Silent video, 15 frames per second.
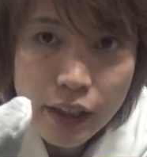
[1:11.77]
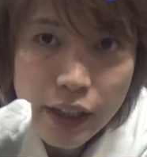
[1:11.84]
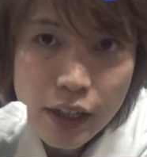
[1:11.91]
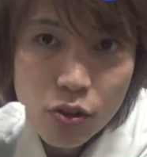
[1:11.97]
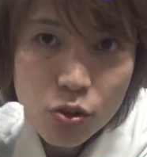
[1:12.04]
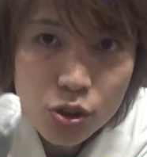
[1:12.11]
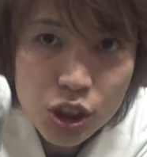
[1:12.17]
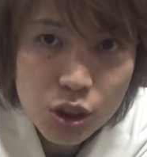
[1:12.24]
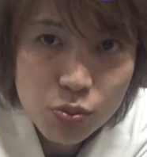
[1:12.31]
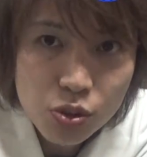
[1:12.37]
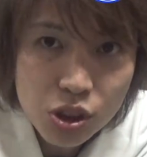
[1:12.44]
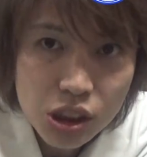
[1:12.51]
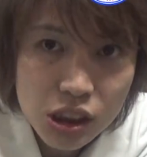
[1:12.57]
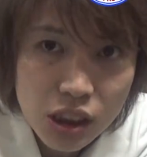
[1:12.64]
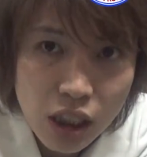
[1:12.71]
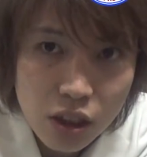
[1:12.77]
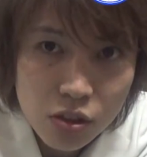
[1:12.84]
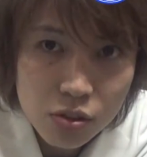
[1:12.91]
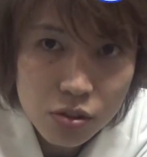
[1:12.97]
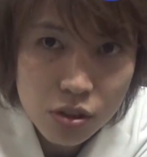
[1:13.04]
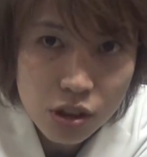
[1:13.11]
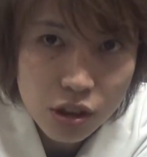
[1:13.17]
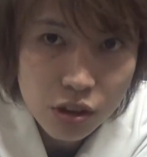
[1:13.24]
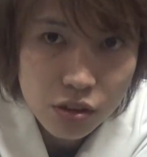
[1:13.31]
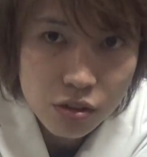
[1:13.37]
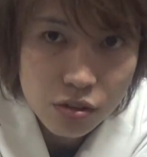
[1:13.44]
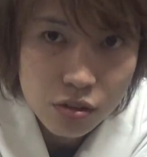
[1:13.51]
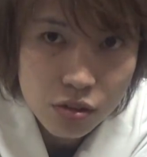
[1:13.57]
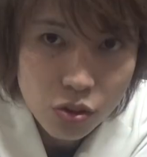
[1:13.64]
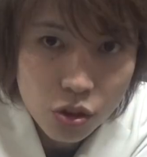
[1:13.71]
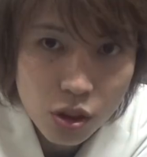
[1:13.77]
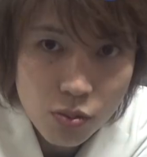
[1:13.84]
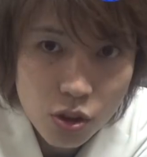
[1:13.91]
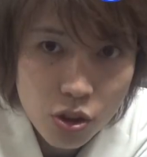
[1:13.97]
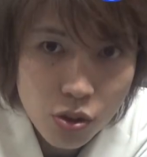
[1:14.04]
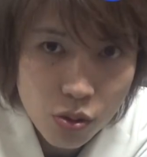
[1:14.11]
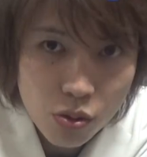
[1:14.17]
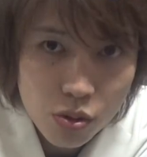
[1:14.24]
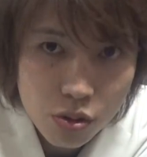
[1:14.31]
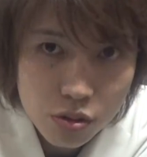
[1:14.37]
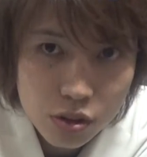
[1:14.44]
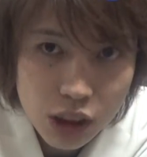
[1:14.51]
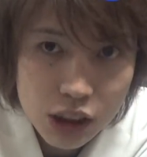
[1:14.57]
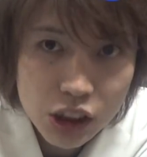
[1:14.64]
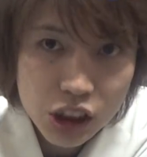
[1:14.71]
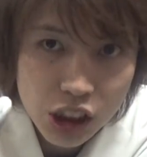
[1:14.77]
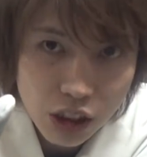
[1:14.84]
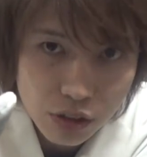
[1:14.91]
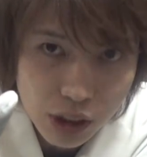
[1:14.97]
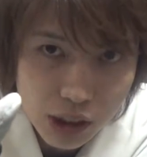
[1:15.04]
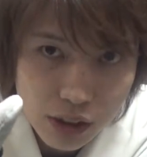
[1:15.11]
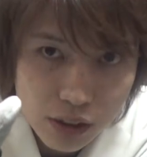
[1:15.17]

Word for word: ネオジム磁石っていうとても強力な磁石で